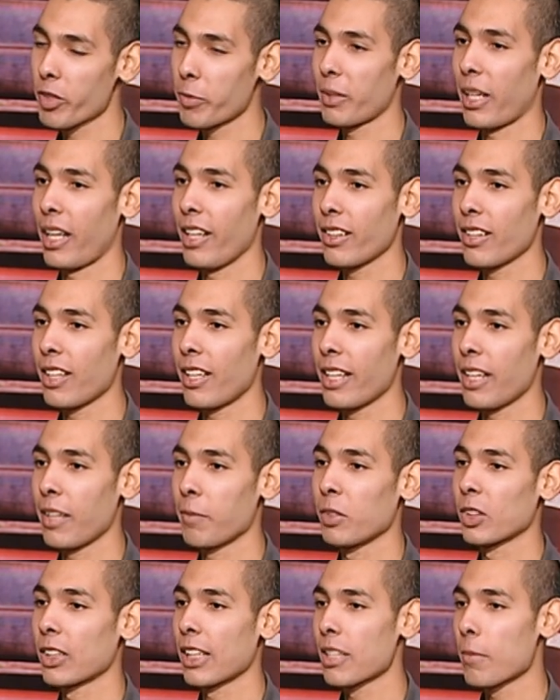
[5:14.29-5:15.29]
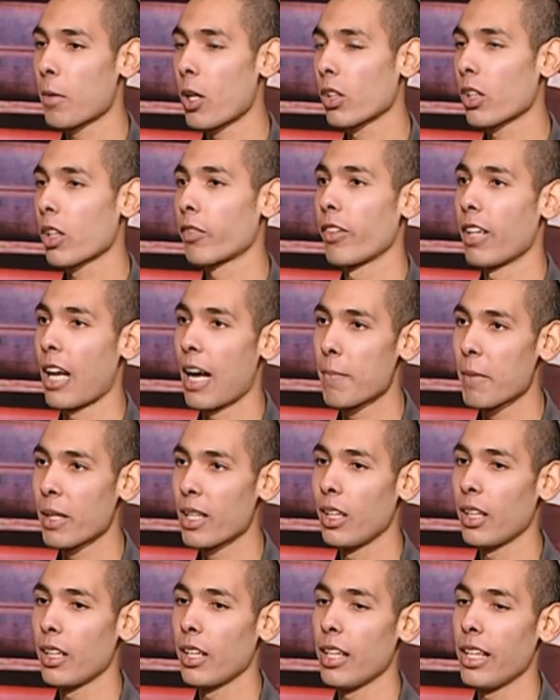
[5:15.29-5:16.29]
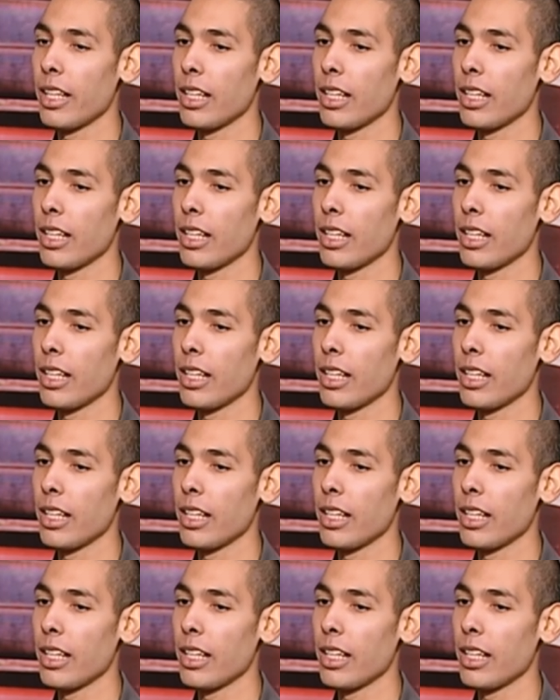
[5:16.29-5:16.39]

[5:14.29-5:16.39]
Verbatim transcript: بتاعتنا هي بتستخدم اكتر في الاعمال